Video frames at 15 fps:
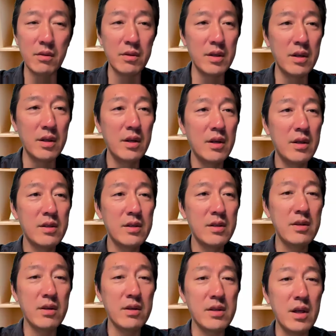これ、
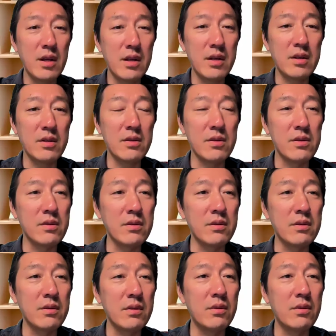選手がさらに傷つ
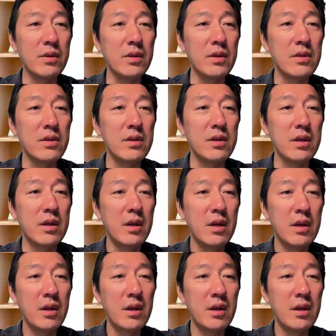く行為ですし、